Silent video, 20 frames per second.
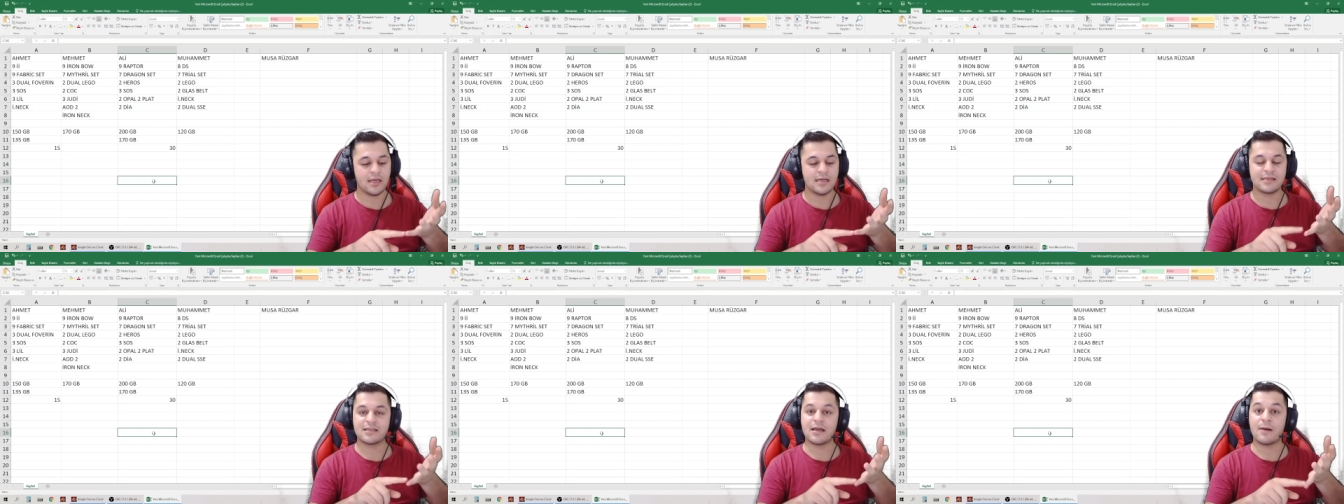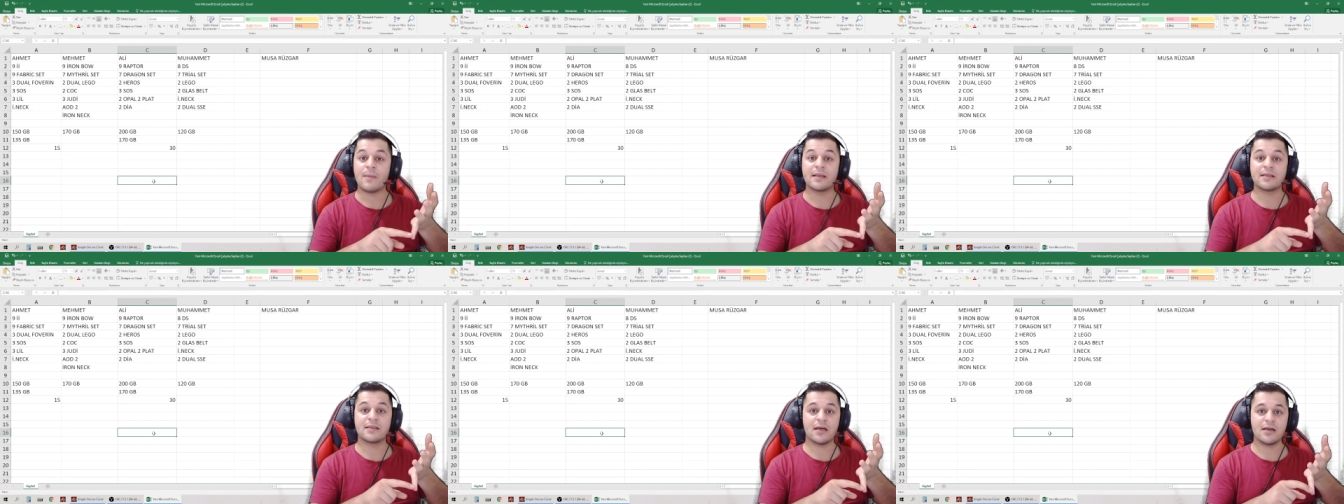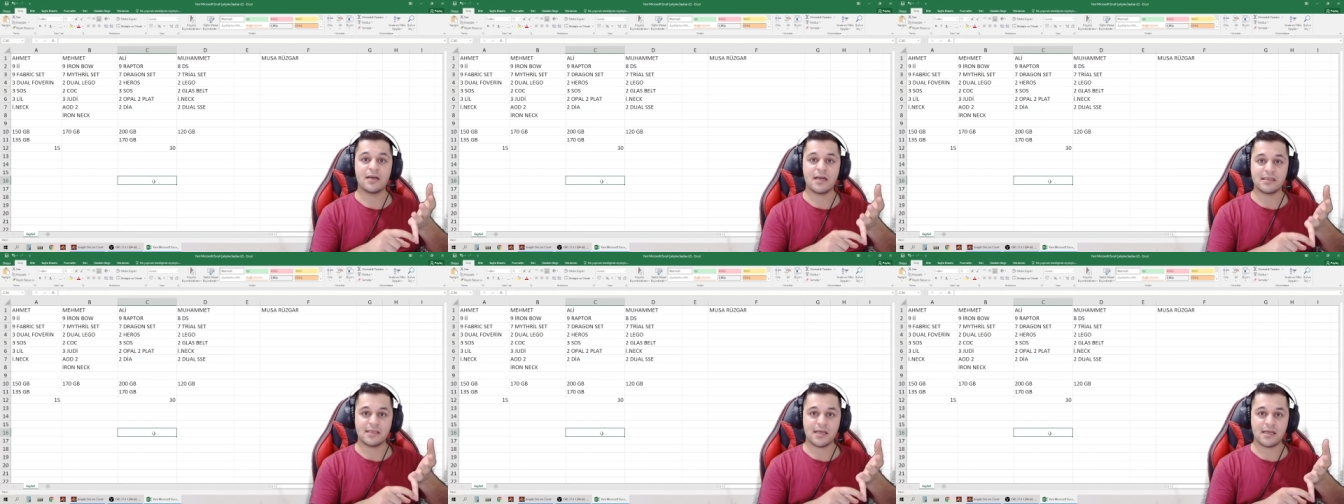
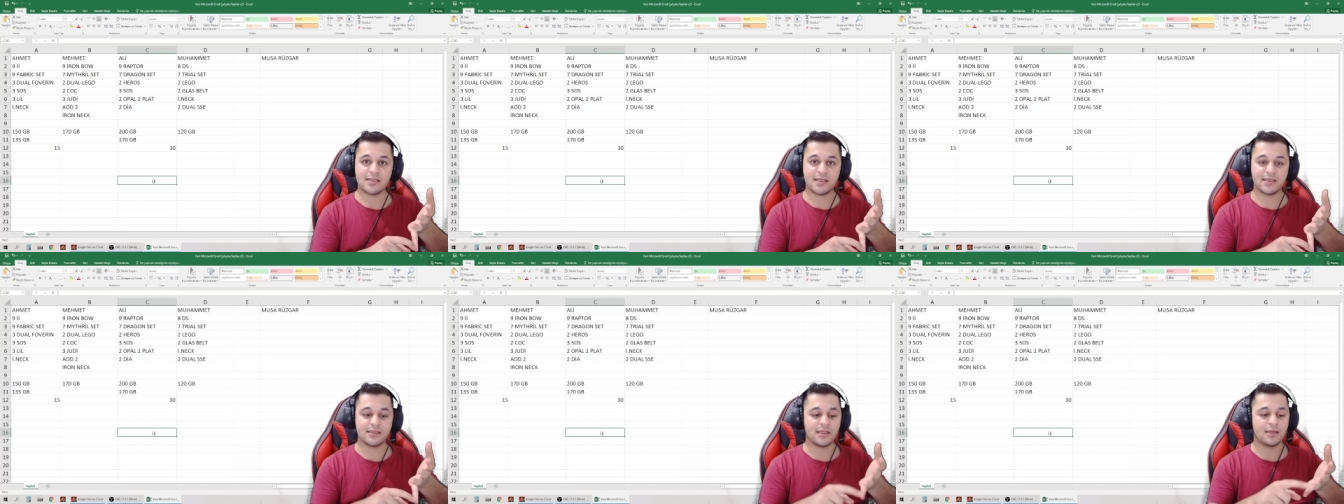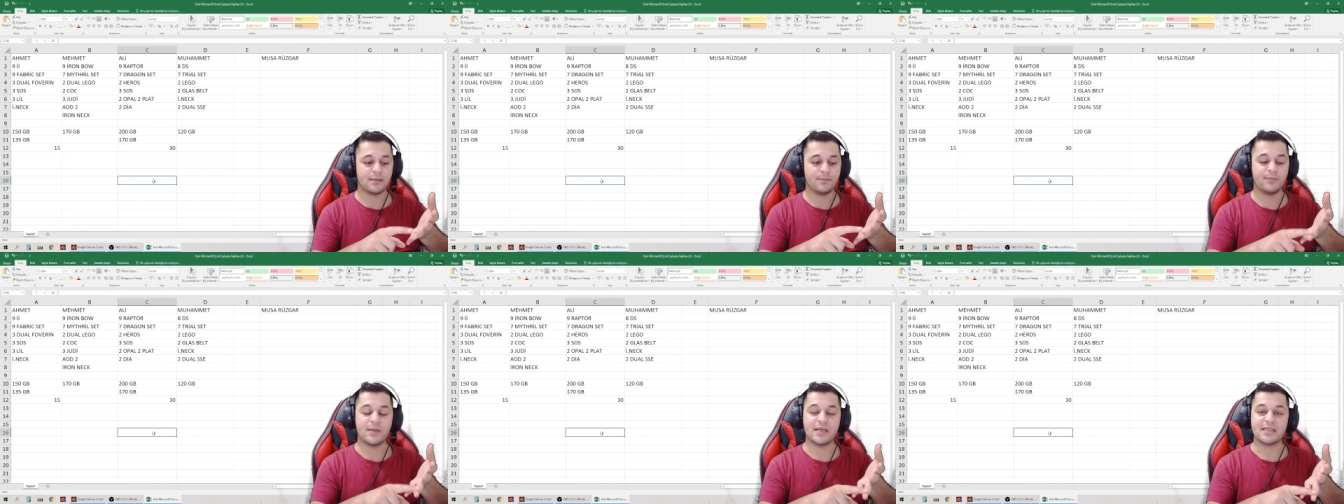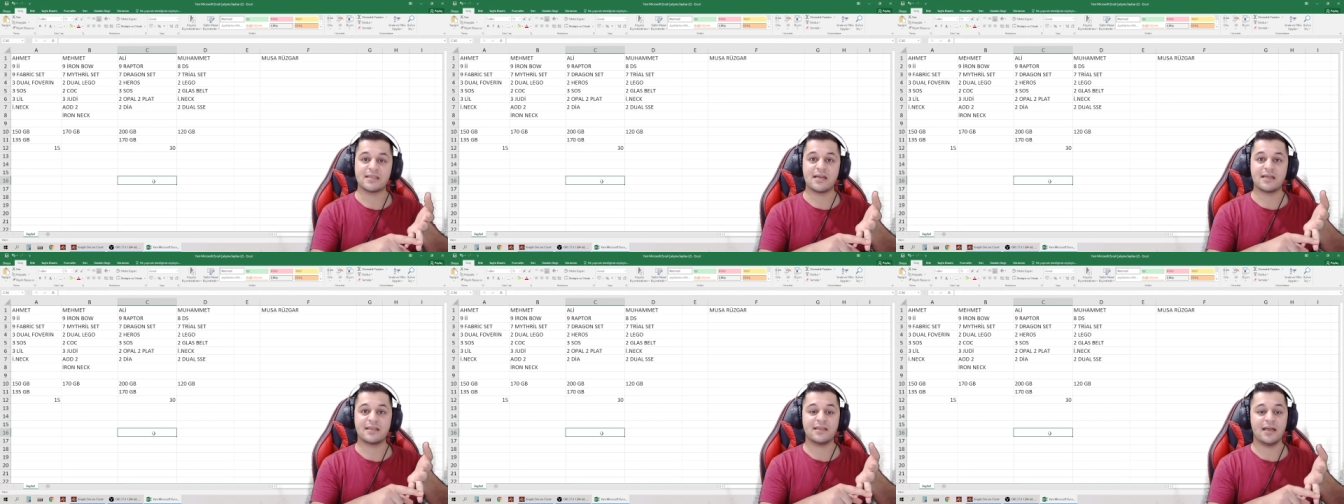Zamandan kazanacaklar.
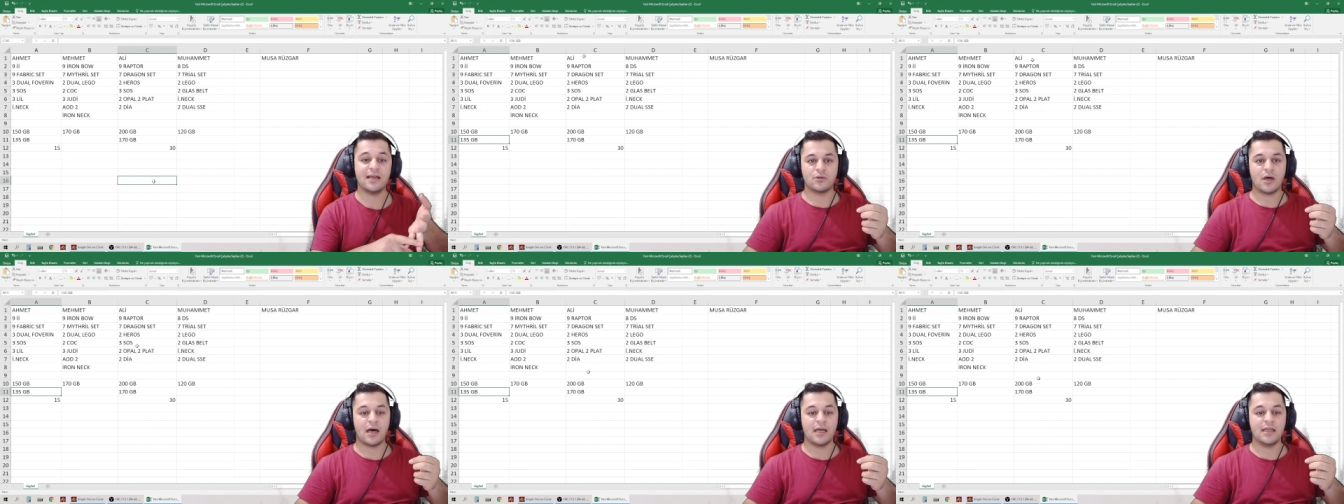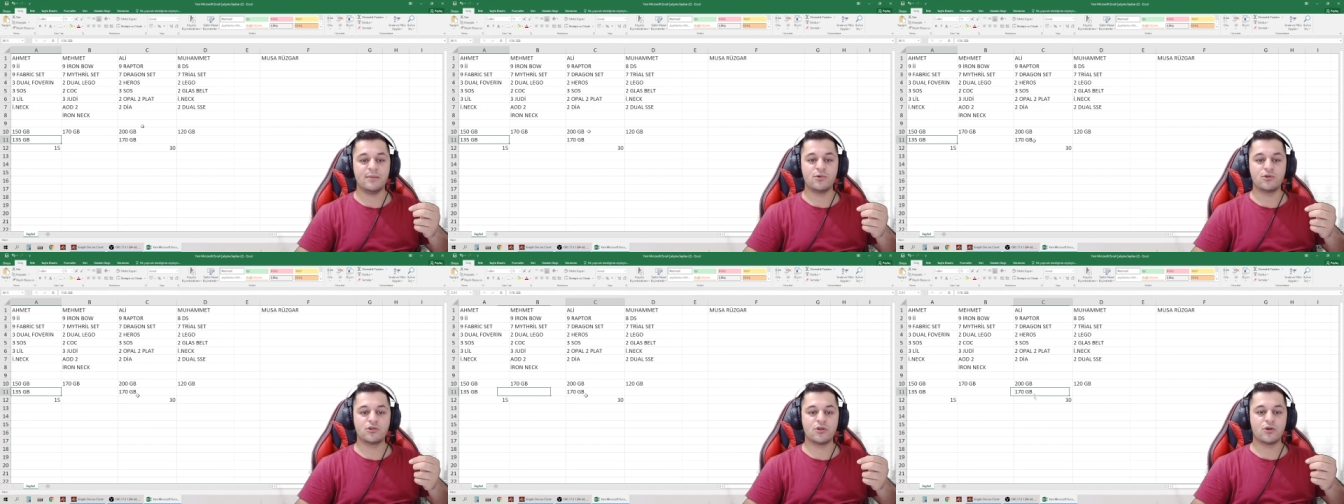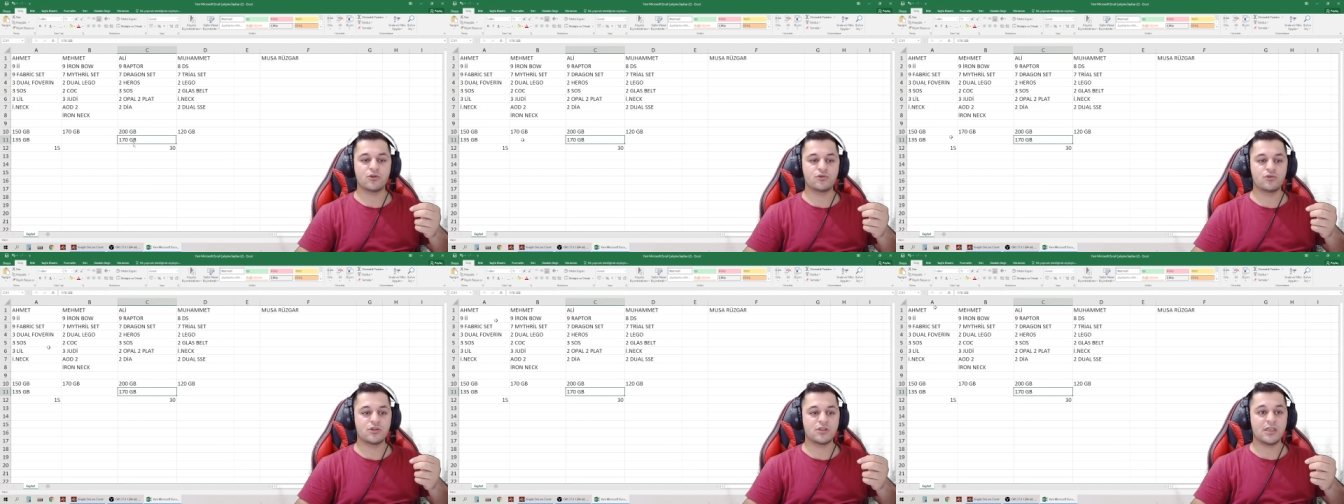Pazarda Ali burada
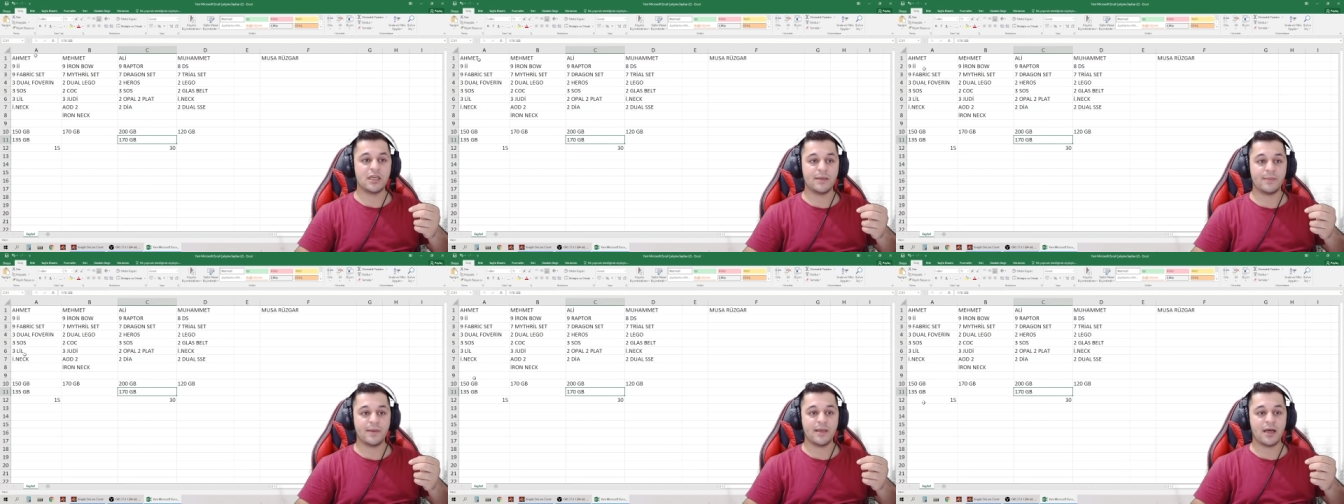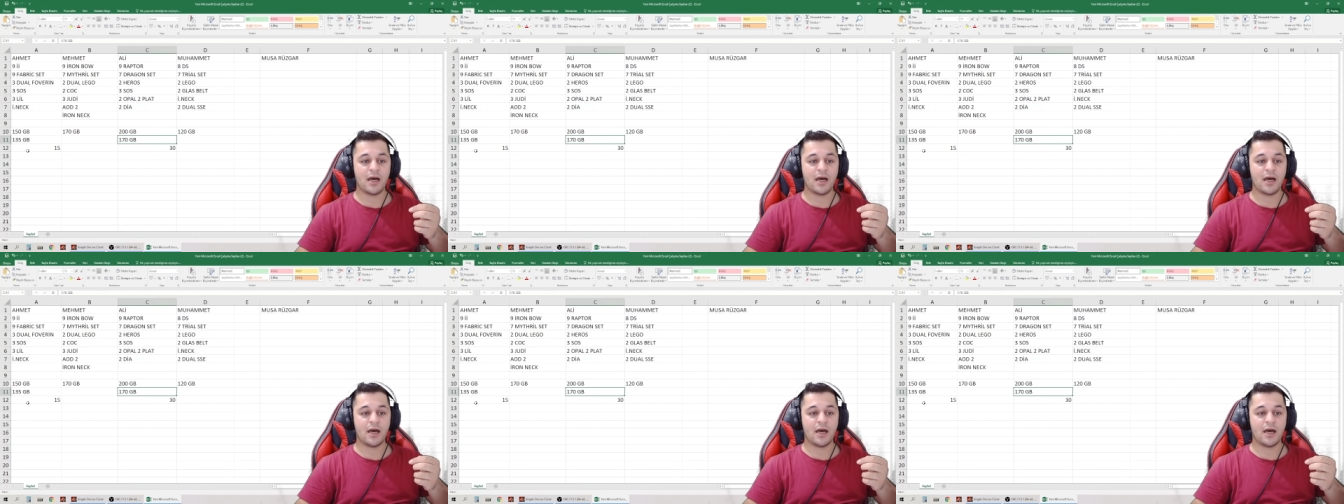30 GB,